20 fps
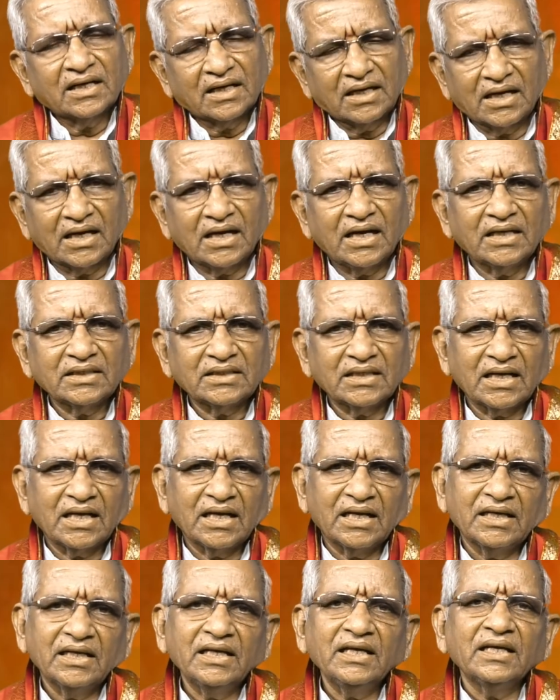గంగా
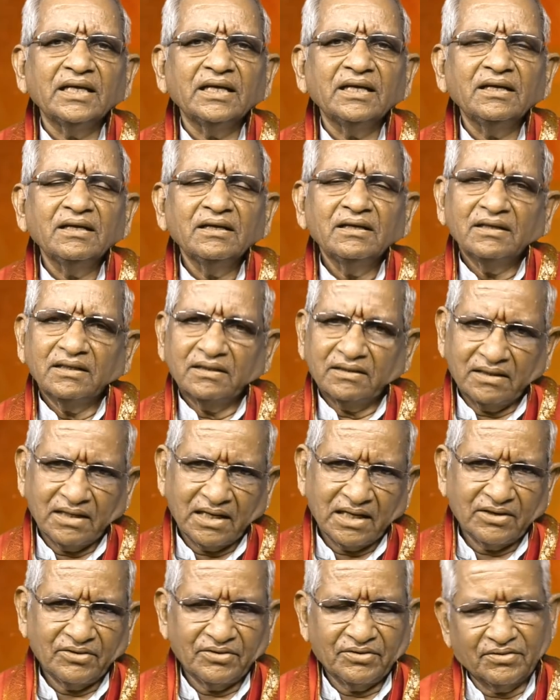జలాన్ని
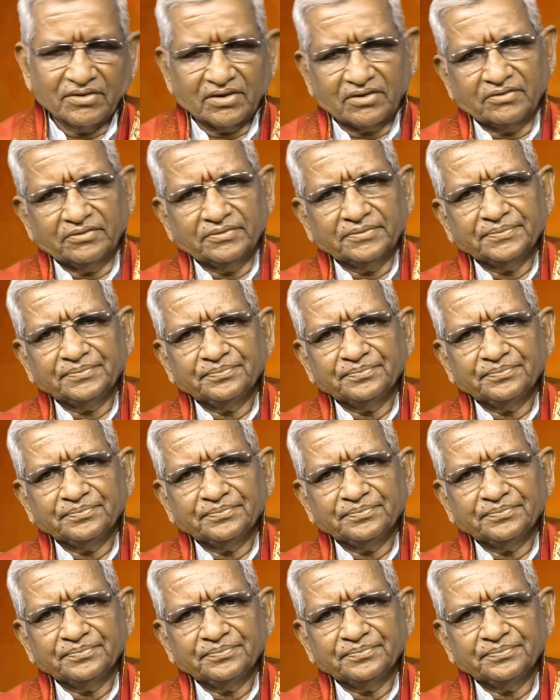దానం ఇవ్వటం